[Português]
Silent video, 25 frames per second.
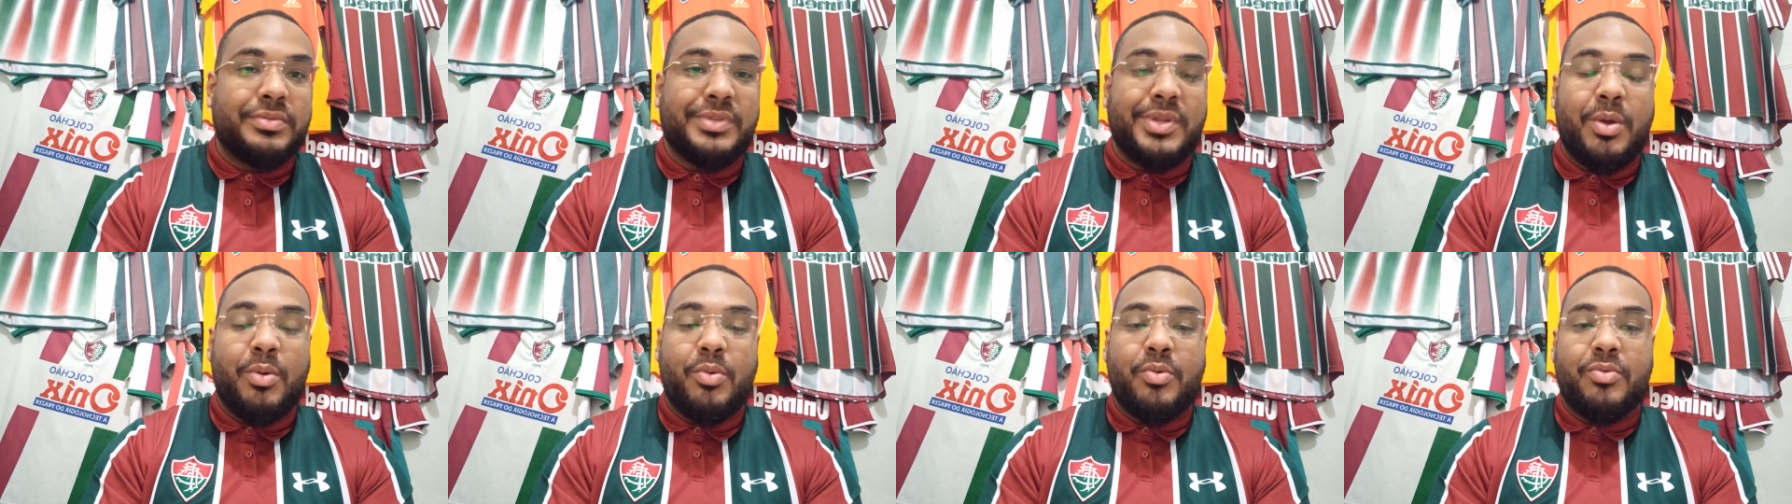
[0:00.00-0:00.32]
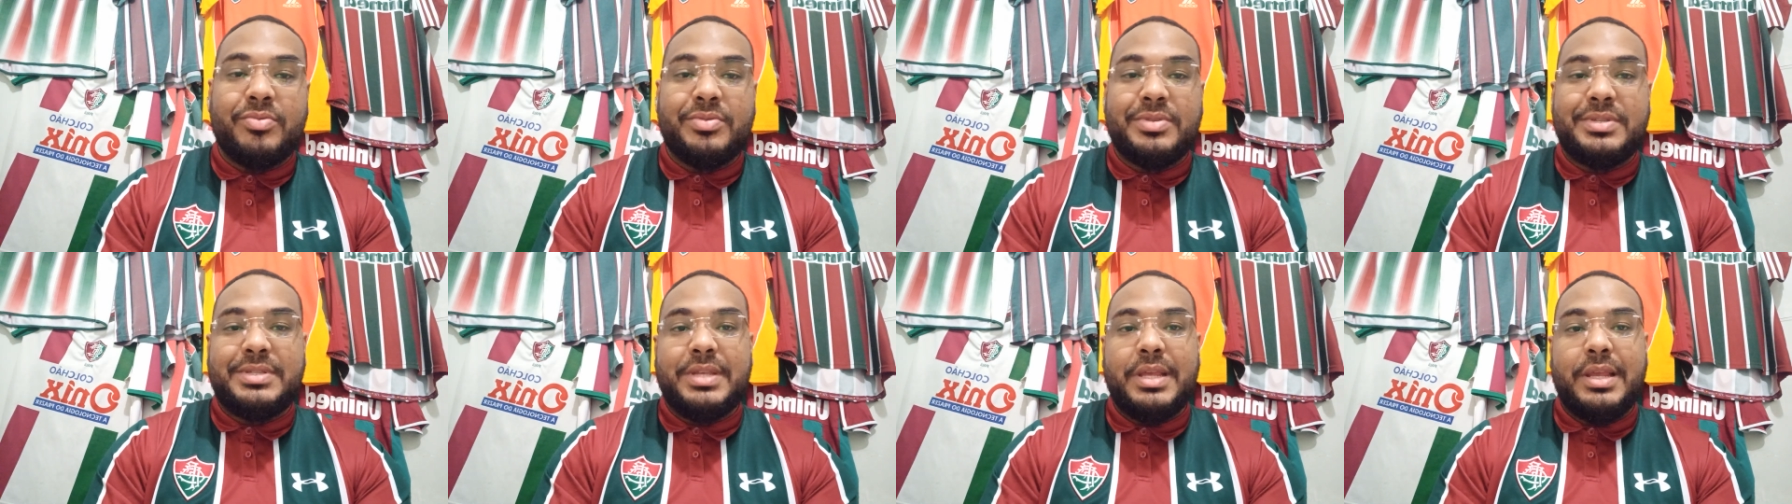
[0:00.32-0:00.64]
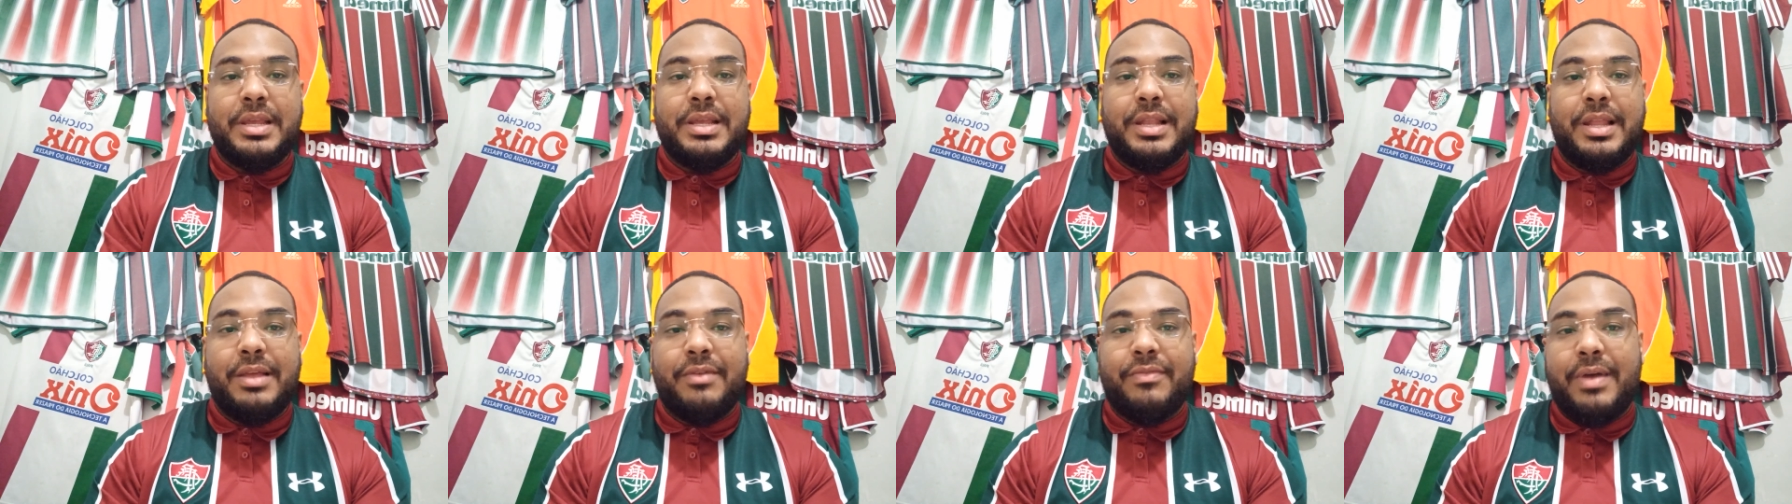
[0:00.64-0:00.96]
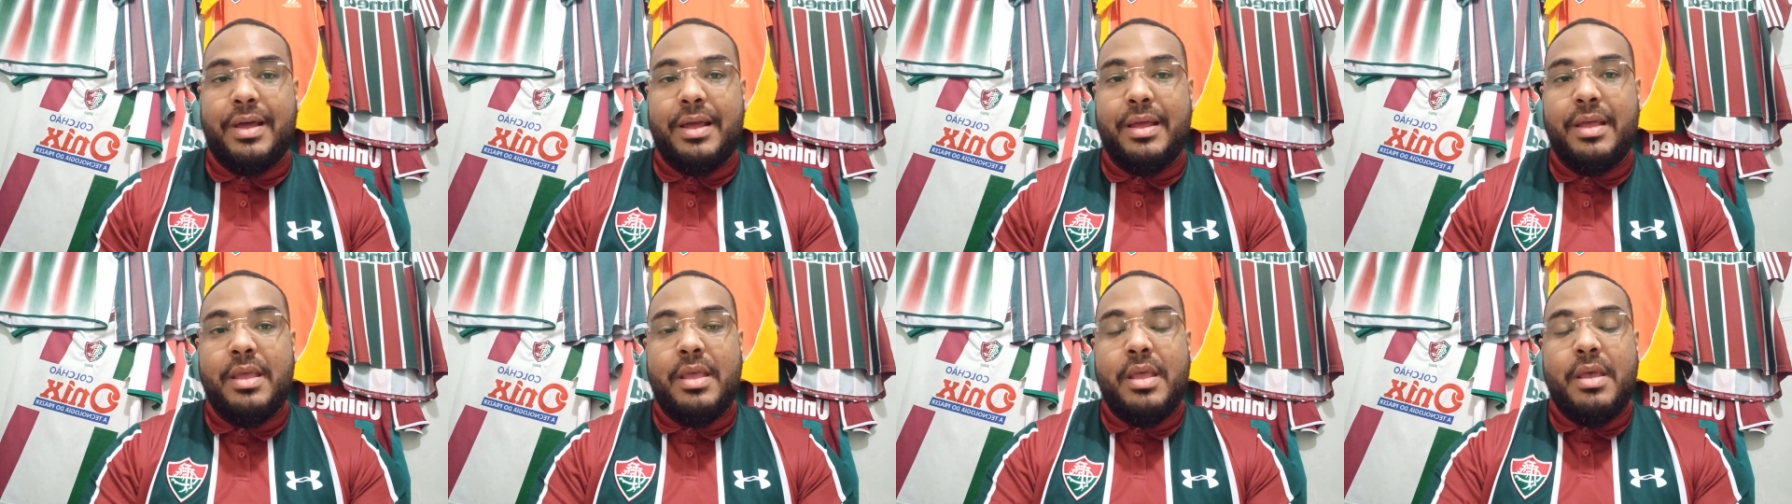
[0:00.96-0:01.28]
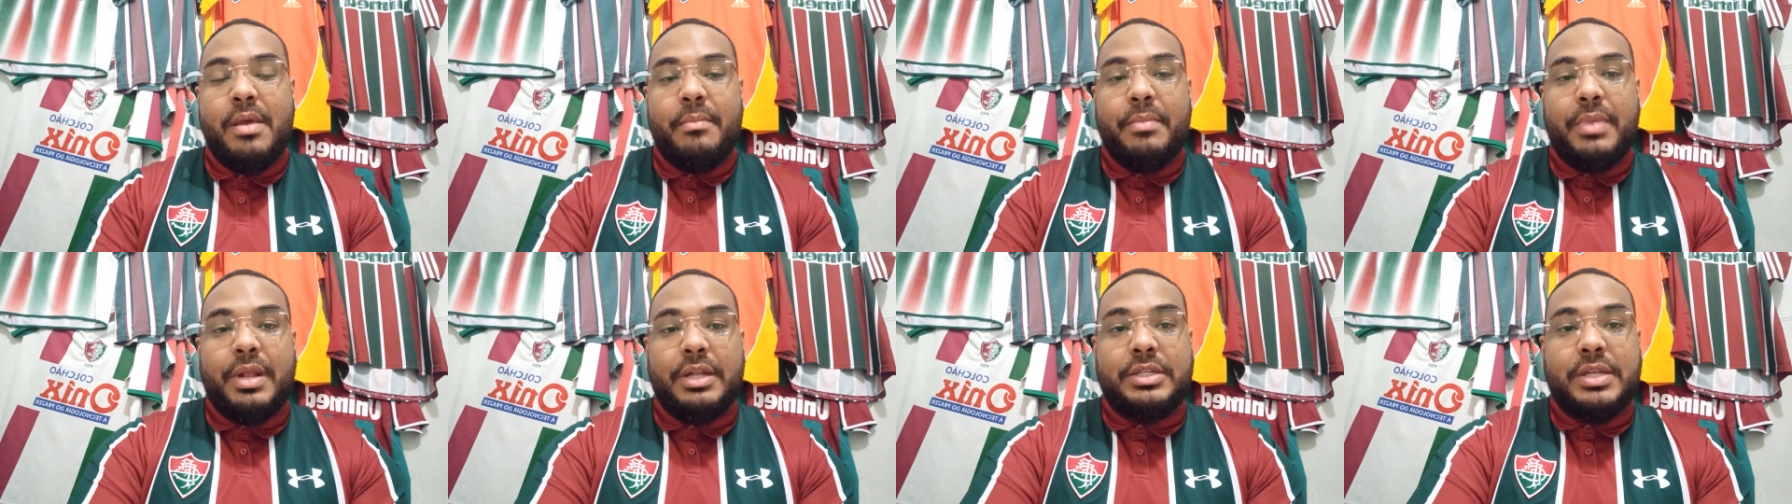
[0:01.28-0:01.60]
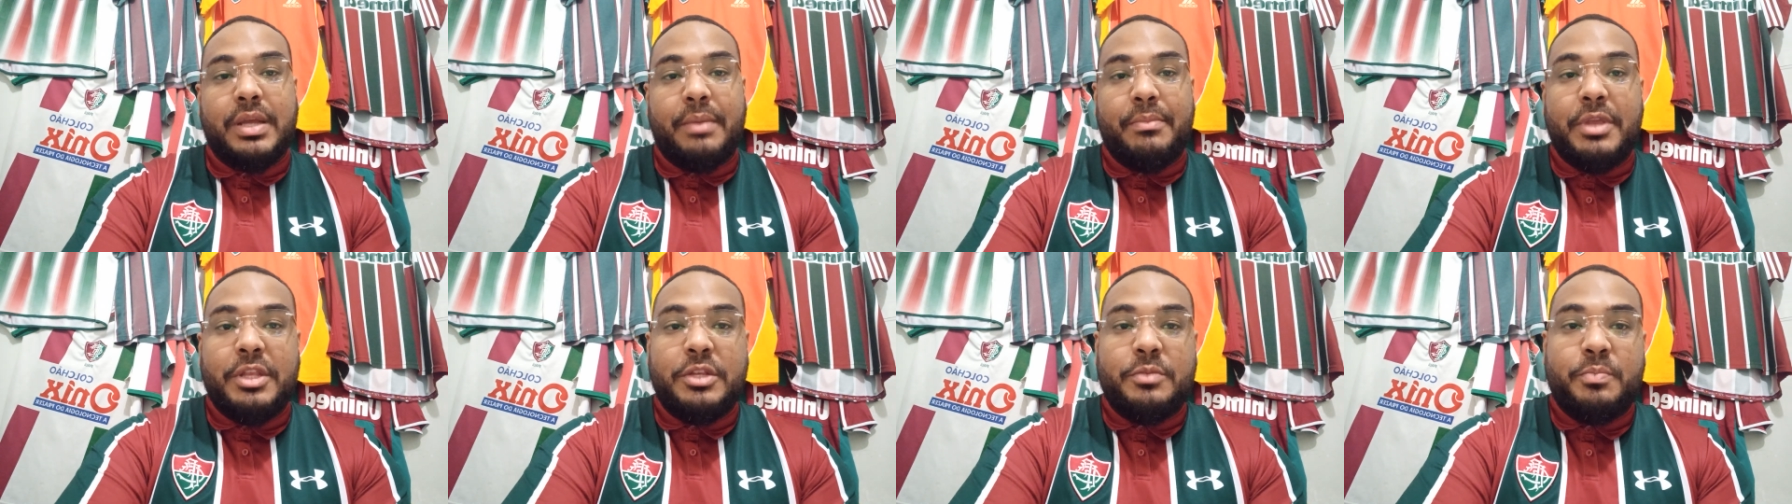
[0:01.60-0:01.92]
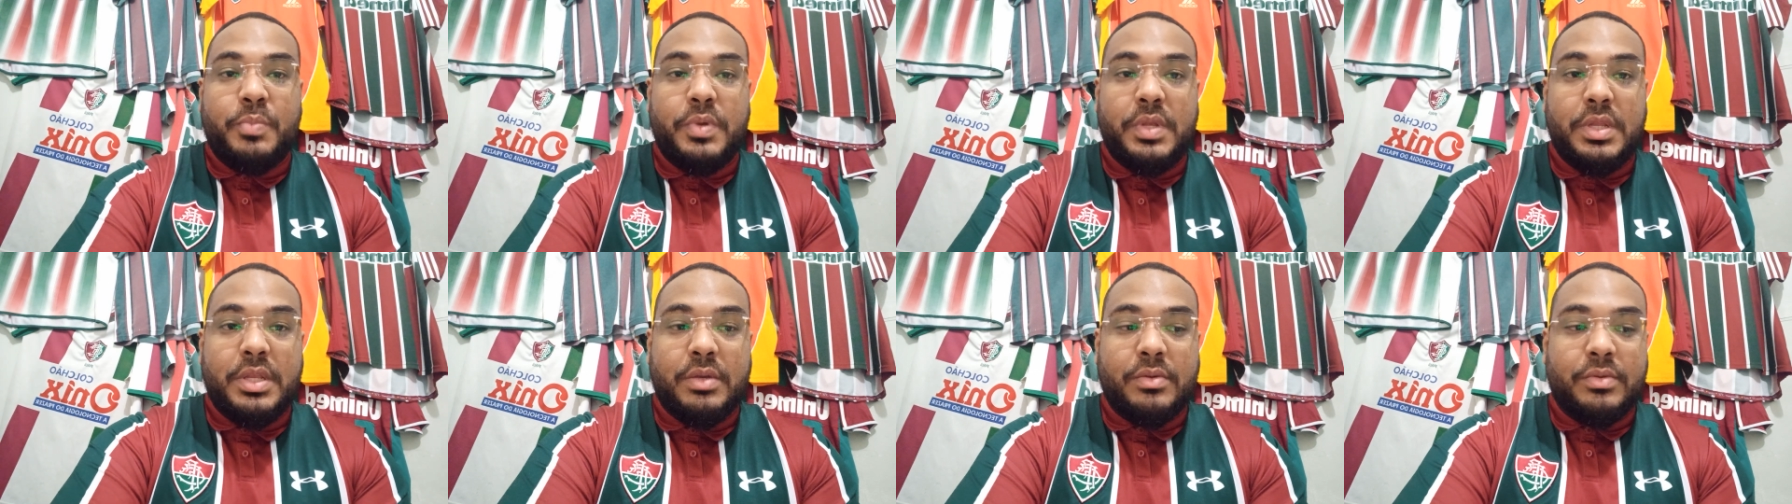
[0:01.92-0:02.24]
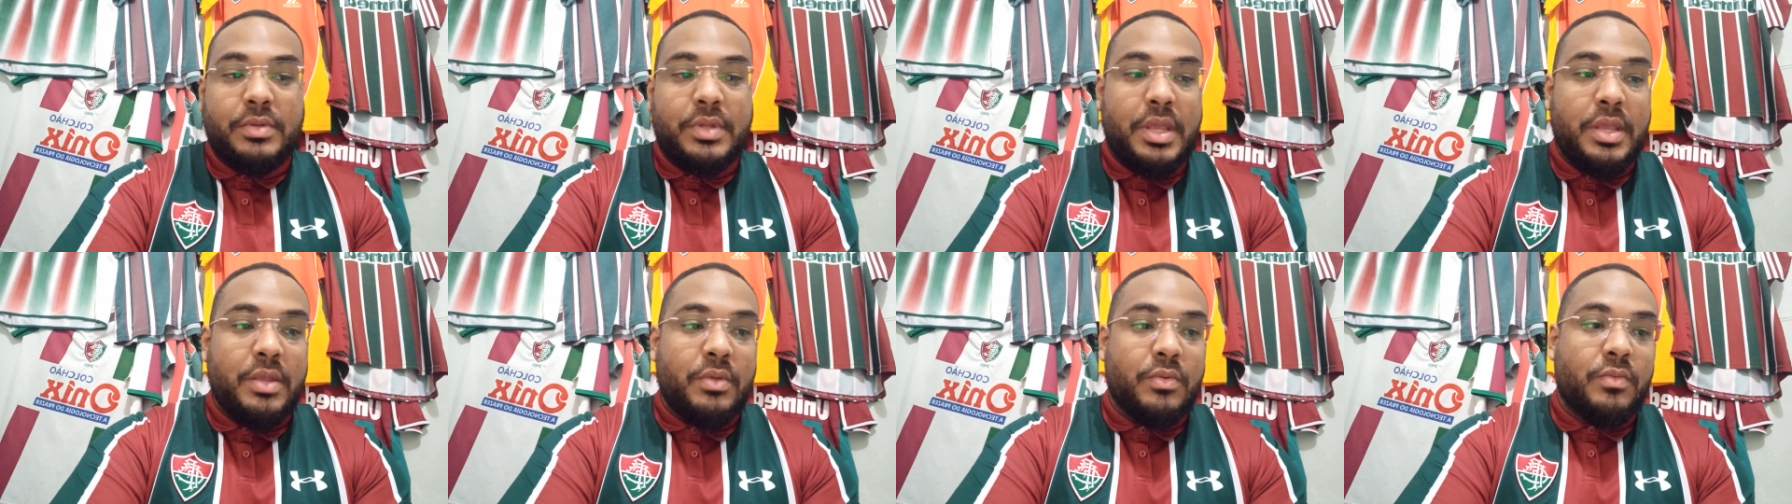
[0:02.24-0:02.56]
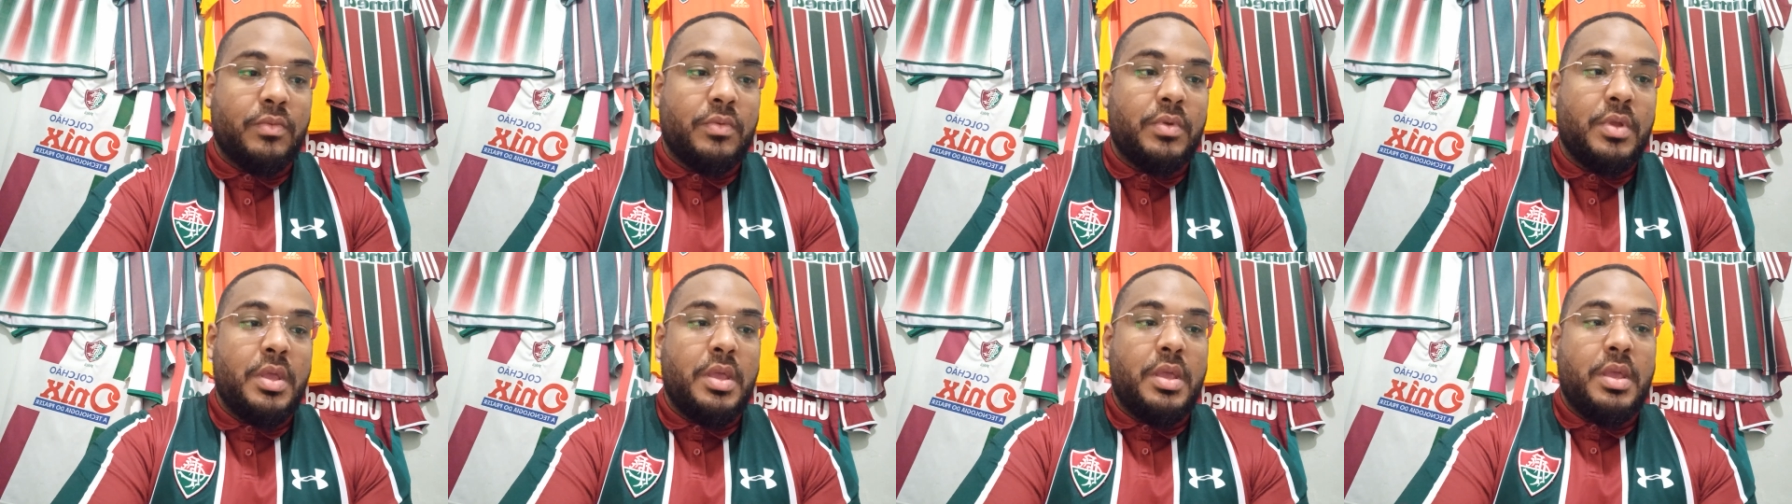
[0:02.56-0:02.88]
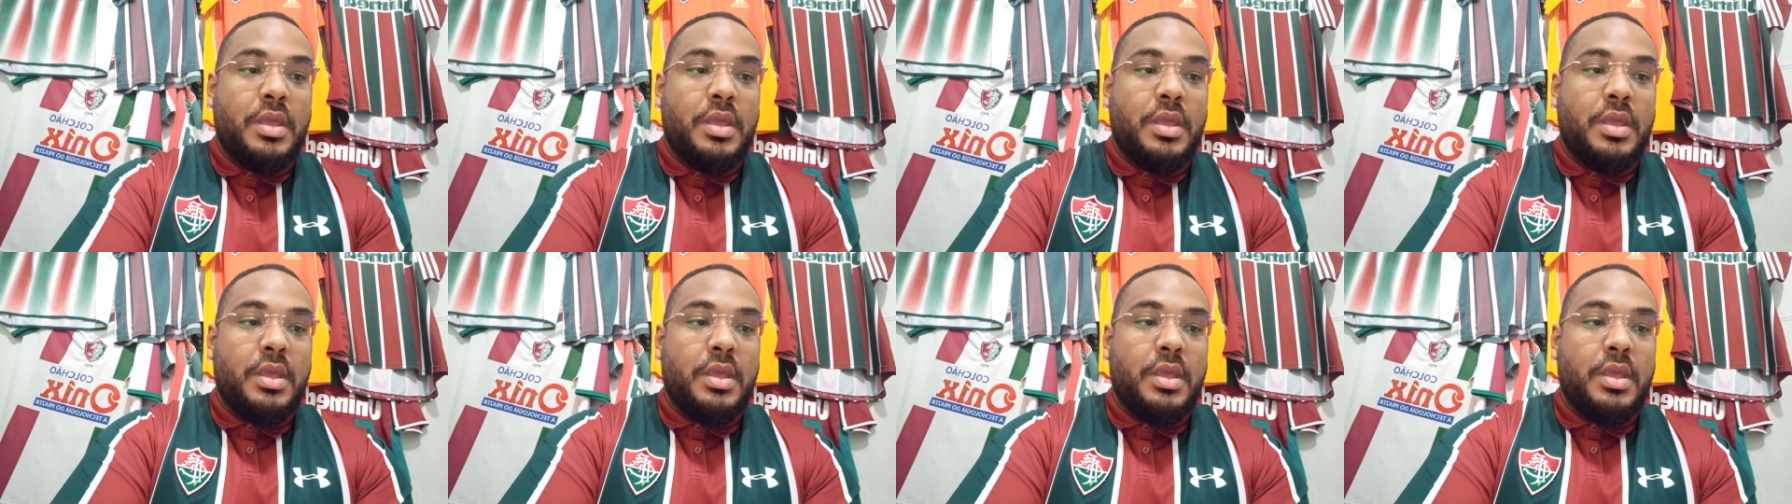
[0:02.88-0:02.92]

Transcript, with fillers: não consegue levar praticamente perigo nenhum.